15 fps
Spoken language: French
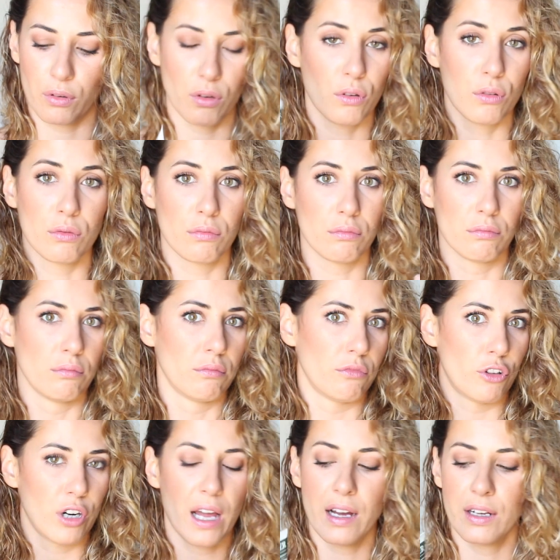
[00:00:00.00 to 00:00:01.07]
euh,
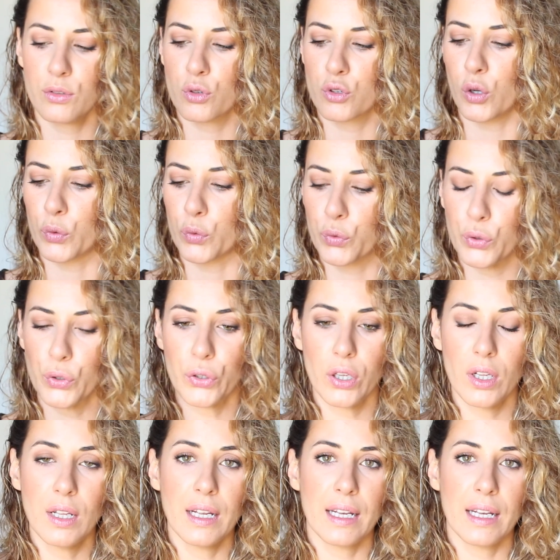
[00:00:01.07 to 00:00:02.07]
voilà, hein, ce genre de truc.